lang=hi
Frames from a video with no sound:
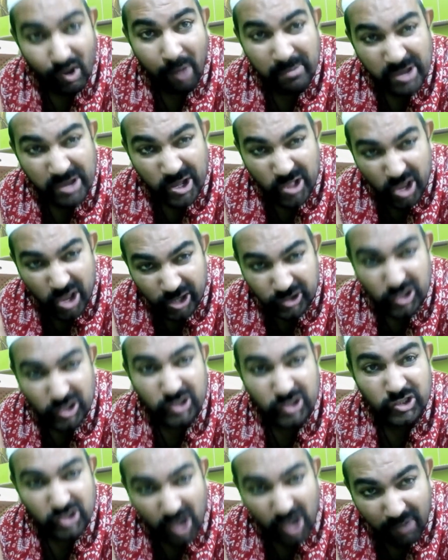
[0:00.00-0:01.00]
अभी देश
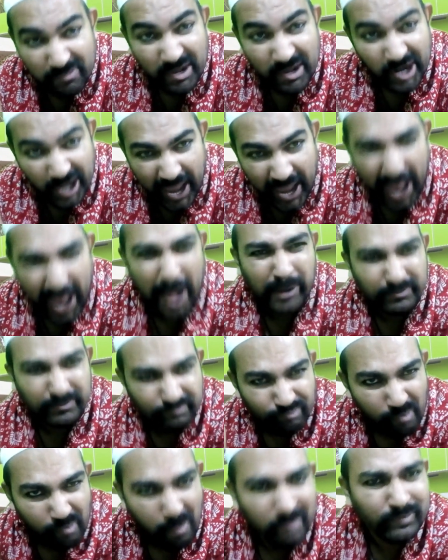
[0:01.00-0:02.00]
कैसे साफ करेंगे
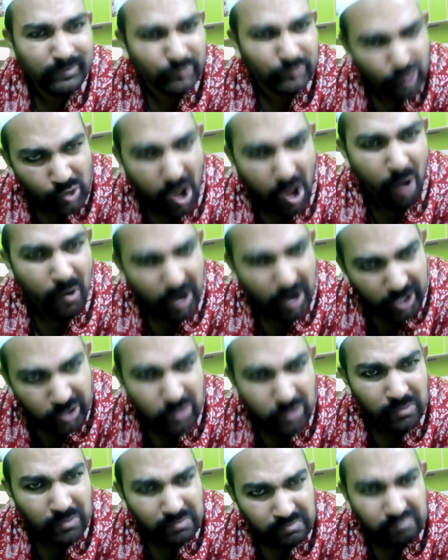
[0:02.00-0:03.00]
चुनाव आने
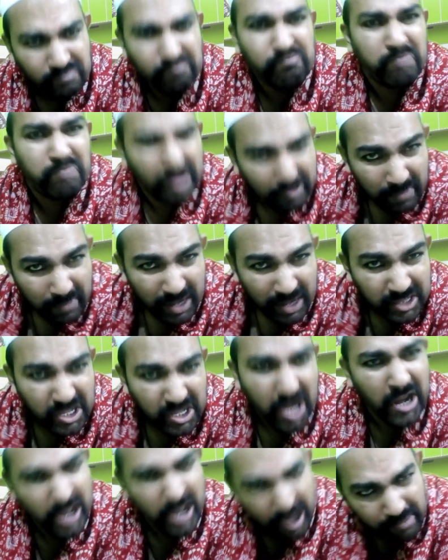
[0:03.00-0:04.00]
दो फिर बात
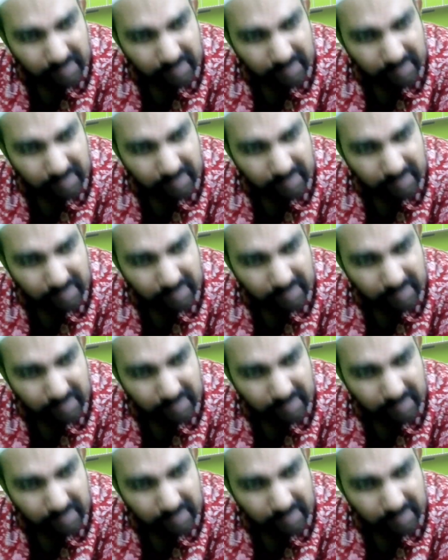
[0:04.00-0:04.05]
करेंगे